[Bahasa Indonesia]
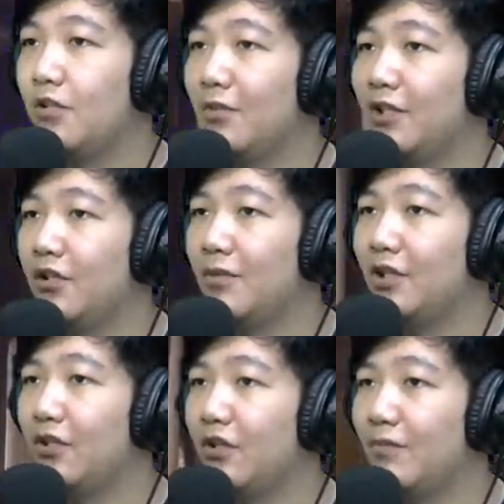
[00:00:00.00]
matiin dulu,
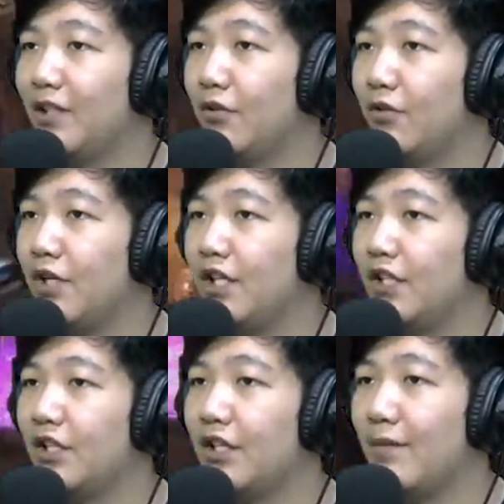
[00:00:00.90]
matiin dulu. Matiin dulu nih yang di
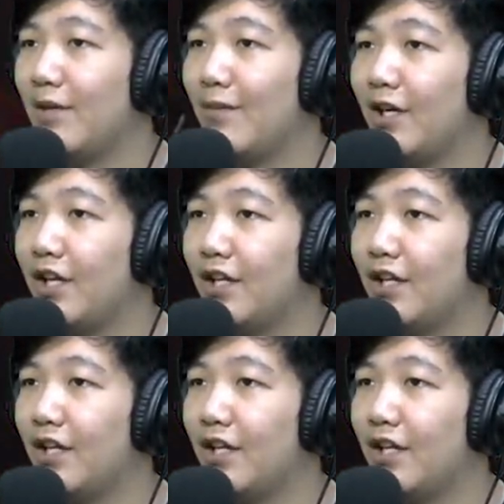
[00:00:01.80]
atas yang nembak-nembak nih.